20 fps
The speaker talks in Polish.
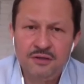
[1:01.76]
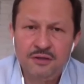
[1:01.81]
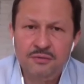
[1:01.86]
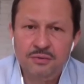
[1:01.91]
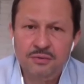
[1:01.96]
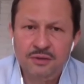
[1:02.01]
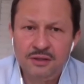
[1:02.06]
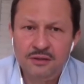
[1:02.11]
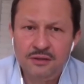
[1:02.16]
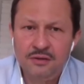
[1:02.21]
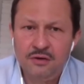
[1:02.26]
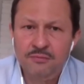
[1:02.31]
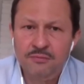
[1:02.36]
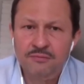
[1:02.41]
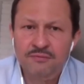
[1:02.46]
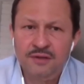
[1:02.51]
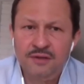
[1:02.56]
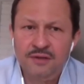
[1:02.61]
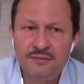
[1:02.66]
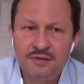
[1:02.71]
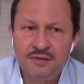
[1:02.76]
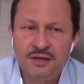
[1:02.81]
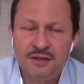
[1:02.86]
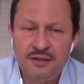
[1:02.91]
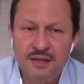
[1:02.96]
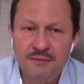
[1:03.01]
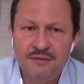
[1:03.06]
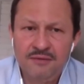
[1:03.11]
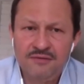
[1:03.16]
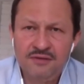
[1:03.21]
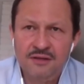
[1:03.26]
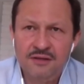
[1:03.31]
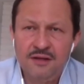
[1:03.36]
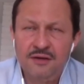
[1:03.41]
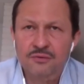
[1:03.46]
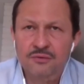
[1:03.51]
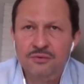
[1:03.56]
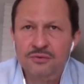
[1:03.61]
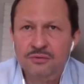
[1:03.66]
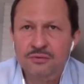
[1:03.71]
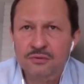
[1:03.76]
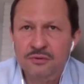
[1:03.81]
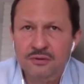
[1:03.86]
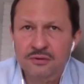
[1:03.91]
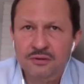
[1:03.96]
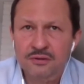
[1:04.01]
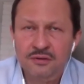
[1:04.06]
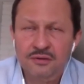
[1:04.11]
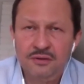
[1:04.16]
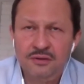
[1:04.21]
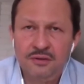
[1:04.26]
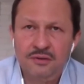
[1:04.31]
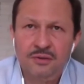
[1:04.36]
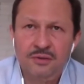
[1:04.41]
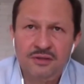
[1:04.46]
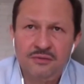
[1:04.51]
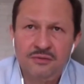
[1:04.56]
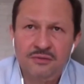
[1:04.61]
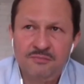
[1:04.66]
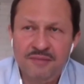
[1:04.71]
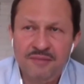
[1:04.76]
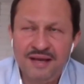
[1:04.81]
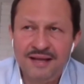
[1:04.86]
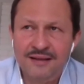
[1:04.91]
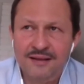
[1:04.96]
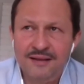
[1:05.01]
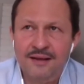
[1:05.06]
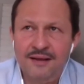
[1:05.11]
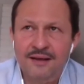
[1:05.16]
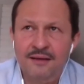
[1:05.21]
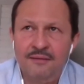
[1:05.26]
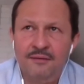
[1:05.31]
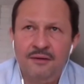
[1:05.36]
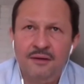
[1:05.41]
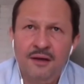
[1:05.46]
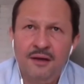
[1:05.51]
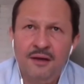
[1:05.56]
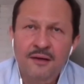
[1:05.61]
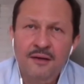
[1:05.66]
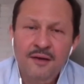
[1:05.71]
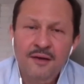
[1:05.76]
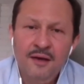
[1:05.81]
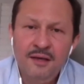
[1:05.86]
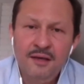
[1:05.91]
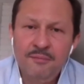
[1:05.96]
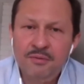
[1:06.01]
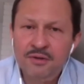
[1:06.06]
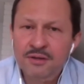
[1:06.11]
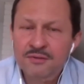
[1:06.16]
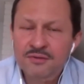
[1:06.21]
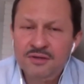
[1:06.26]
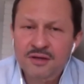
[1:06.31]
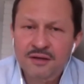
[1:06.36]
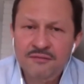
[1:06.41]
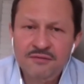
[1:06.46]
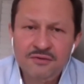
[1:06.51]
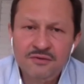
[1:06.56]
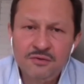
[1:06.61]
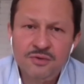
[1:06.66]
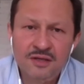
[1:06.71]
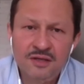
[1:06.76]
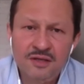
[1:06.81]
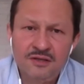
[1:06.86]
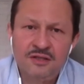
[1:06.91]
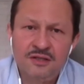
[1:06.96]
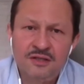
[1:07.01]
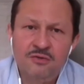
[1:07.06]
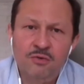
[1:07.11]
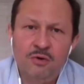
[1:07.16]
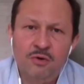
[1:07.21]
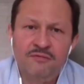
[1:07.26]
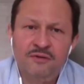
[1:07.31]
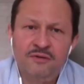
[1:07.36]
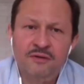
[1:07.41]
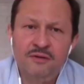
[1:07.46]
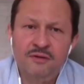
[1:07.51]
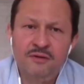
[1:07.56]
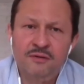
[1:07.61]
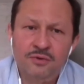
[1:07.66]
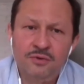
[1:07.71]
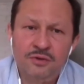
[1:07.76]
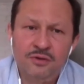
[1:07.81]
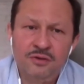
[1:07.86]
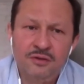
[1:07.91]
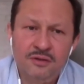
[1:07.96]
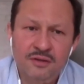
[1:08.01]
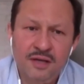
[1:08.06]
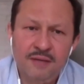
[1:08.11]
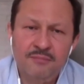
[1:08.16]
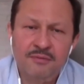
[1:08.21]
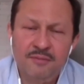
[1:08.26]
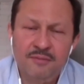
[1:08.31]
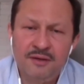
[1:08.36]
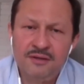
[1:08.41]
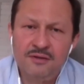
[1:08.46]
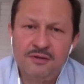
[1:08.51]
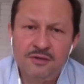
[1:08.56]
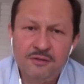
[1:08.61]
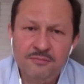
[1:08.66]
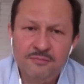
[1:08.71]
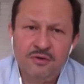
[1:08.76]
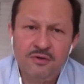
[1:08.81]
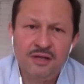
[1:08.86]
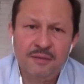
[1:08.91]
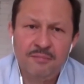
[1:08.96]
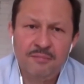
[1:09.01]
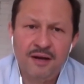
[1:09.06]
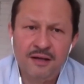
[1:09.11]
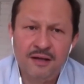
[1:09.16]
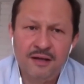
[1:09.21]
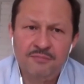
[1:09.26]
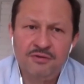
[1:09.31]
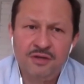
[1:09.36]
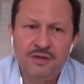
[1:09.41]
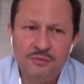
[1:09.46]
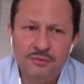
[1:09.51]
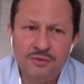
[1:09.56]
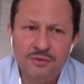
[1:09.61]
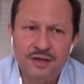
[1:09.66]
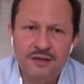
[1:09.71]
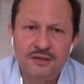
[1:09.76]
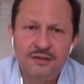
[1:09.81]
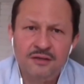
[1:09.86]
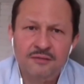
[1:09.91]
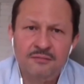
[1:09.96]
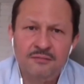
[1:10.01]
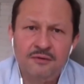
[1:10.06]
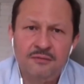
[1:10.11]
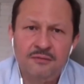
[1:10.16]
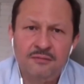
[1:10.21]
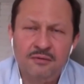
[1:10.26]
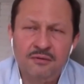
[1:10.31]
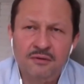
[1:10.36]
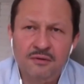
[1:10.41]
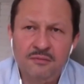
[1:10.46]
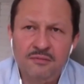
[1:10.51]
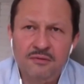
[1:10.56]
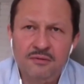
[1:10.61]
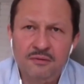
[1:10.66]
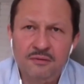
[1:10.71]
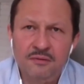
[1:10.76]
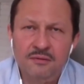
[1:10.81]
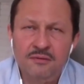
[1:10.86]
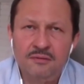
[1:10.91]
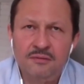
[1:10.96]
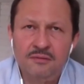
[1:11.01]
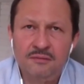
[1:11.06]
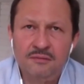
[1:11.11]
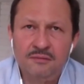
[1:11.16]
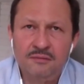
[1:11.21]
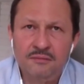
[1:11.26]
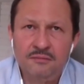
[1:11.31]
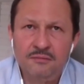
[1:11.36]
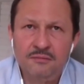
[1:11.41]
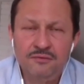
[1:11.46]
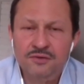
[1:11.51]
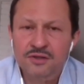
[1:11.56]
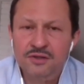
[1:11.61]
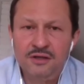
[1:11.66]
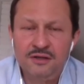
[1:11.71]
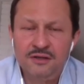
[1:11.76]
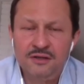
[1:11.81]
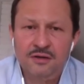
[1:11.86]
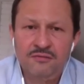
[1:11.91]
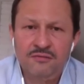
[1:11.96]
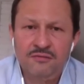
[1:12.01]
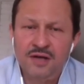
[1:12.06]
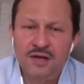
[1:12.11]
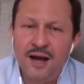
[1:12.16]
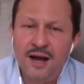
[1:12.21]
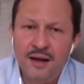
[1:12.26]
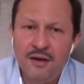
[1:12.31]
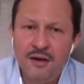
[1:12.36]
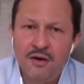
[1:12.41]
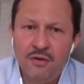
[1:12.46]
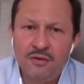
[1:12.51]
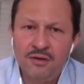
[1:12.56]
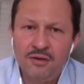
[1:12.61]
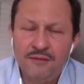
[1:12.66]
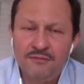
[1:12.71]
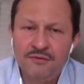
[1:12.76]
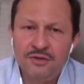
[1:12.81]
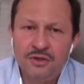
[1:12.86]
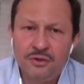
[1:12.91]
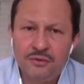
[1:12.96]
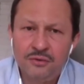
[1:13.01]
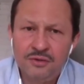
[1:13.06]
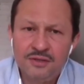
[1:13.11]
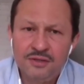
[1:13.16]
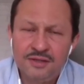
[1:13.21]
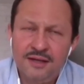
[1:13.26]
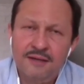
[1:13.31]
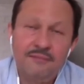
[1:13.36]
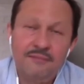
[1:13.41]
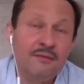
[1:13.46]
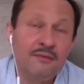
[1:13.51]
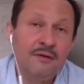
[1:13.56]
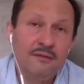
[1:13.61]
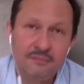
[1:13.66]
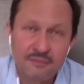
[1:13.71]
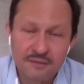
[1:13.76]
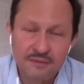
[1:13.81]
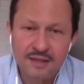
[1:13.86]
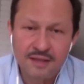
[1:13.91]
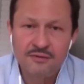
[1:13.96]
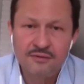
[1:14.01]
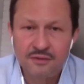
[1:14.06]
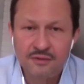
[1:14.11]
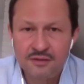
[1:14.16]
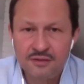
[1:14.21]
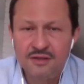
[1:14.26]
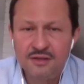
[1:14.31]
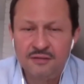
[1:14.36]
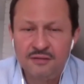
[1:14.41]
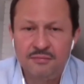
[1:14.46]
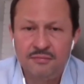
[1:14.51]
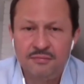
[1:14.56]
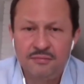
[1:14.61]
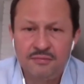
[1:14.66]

których tropów na przykład nie ma w scenariuszu i które są zbędne i, i potem trzeba wyrzucać z głowy już jakby bardzo szybko na planie przed ujęciem, no bo, no bo mówi się reżyserowi, ale on tam w książce, na co reżyser